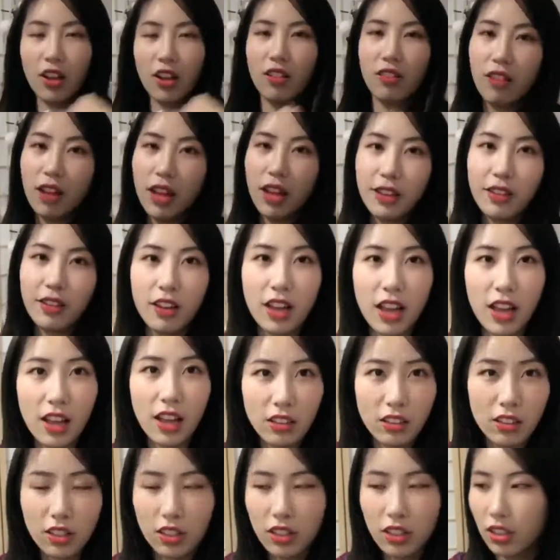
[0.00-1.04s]
好，还有两
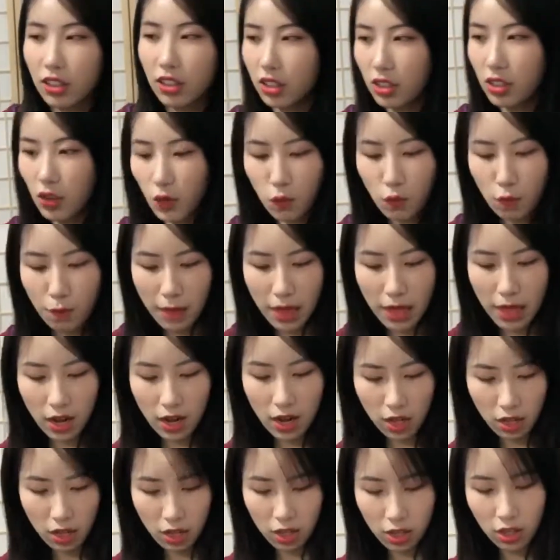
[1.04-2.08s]
个。我买
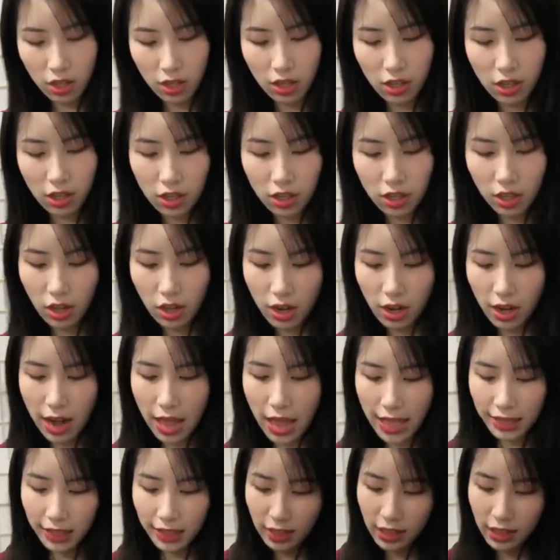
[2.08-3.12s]
了一个
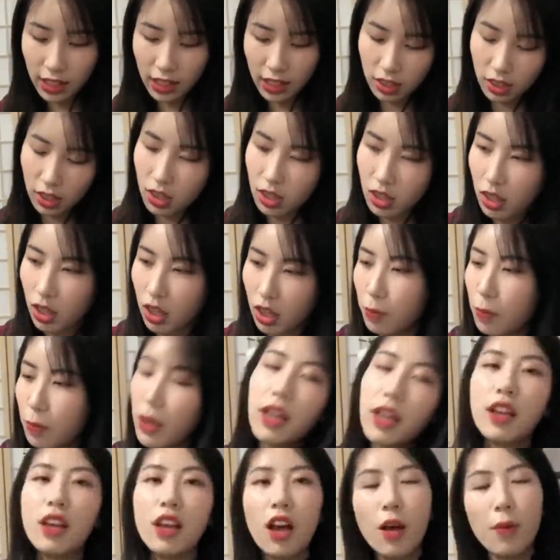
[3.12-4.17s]
蓝底的，呃不，
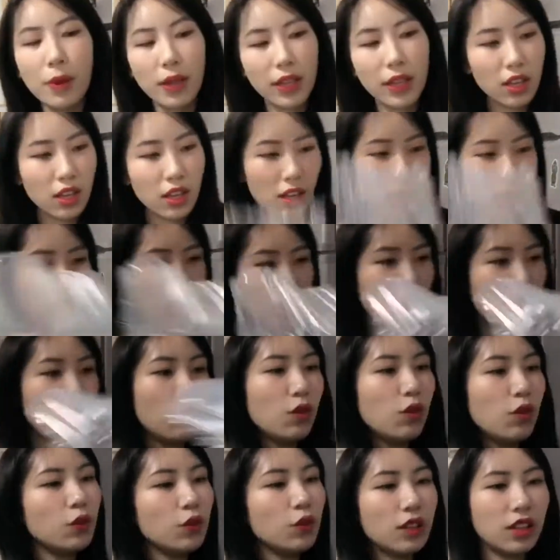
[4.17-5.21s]
啊不，一个
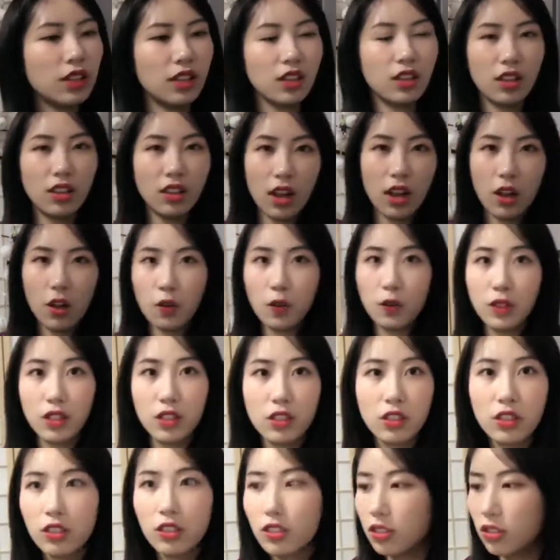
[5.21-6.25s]
绿底的，然后一
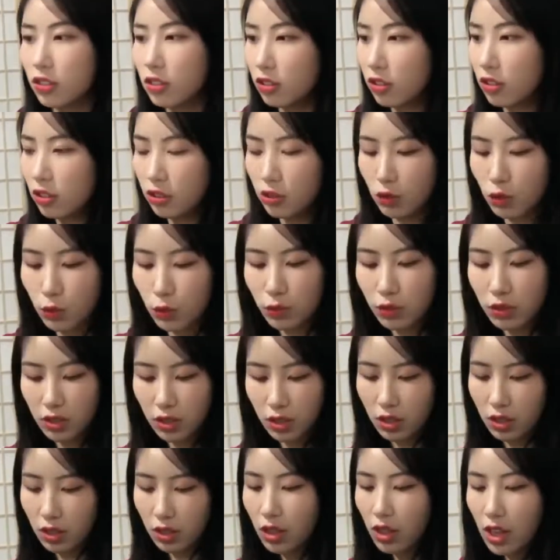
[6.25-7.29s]
个是棕
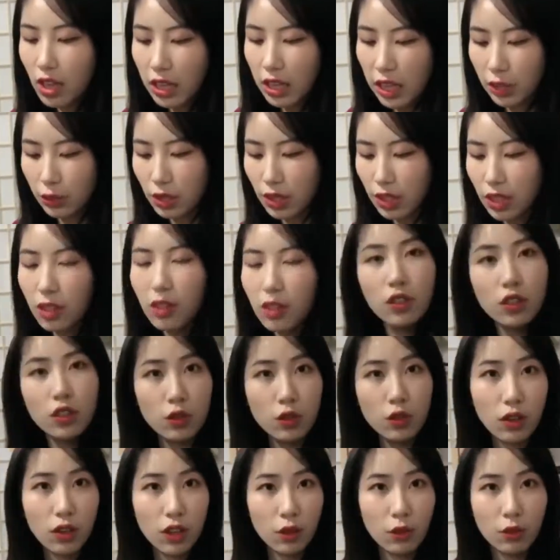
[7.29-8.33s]
色的，打算一个是
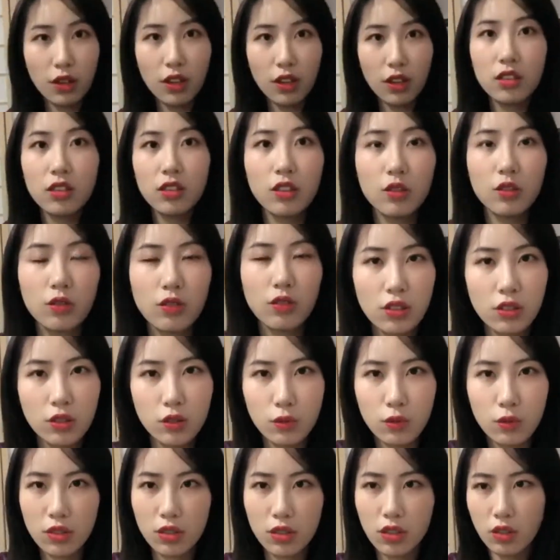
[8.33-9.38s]
送给瑞哥用，一个
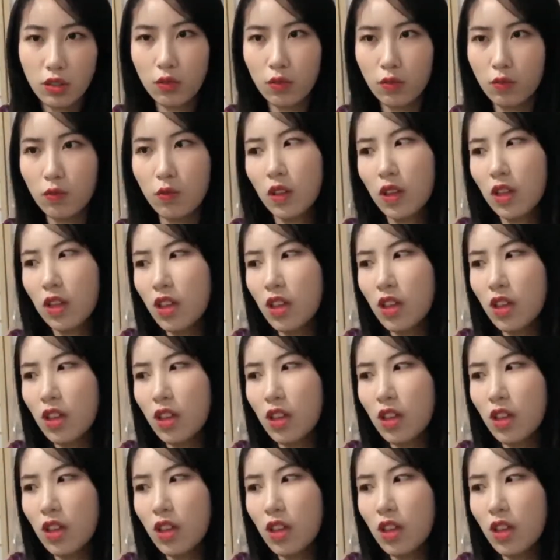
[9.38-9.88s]
是我自己用，